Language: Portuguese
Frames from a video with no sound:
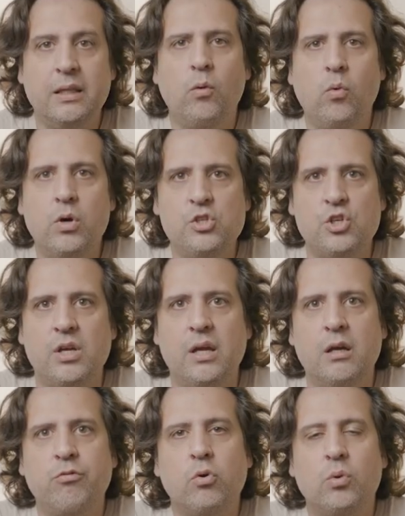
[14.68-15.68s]
Então hoje
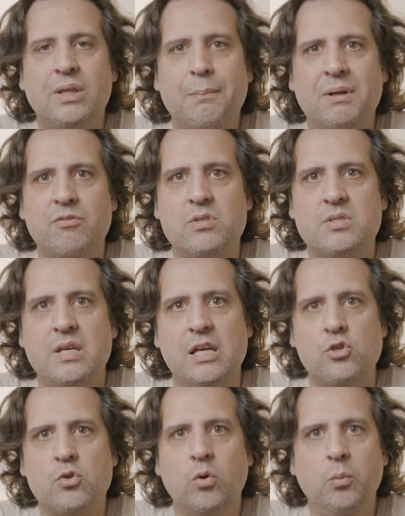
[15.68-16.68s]
eu vou contar para
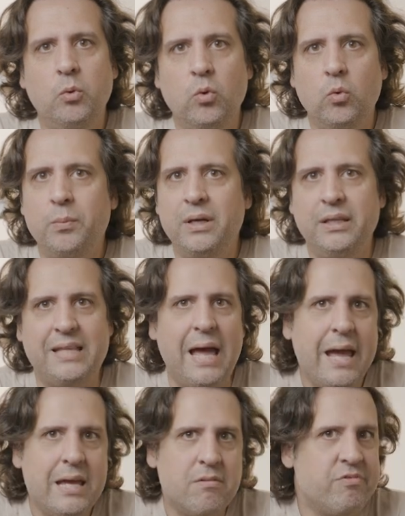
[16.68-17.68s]
vocês como uma
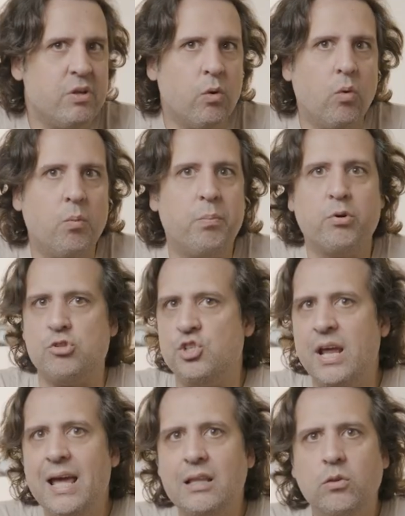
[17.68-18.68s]
ideia virou um
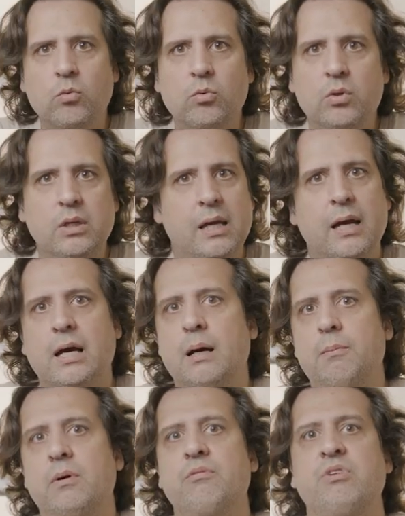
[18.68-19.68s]
projeto e
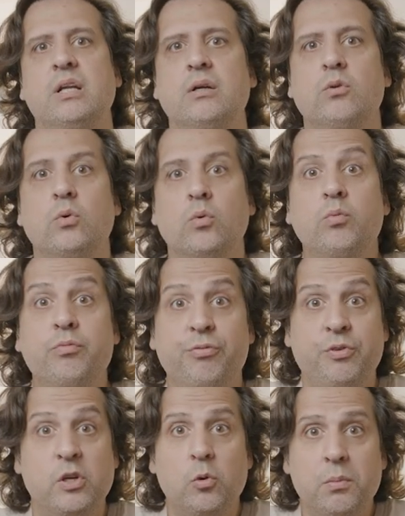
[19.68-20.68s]
acaba virando um
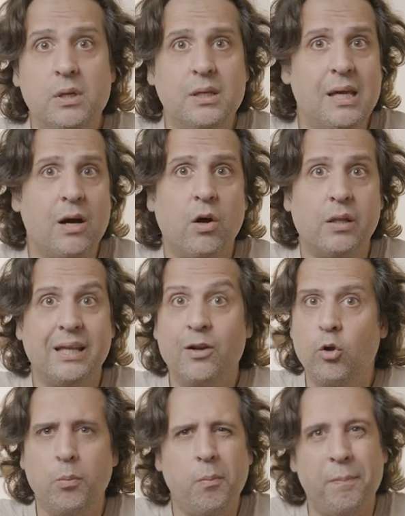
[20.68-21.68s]
filme que agora tá no
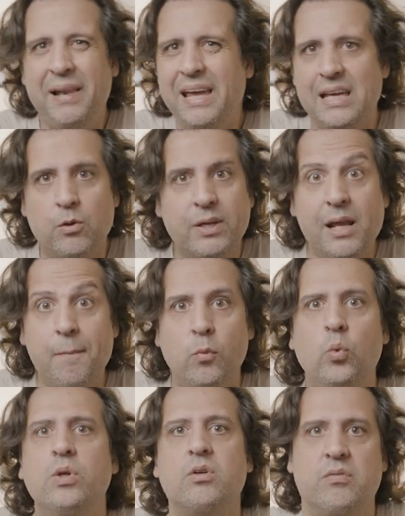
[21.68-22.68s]
Globoplay. Eu queria
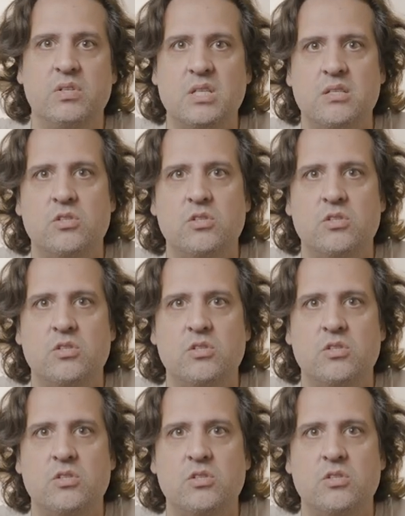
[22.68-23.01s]
muito que você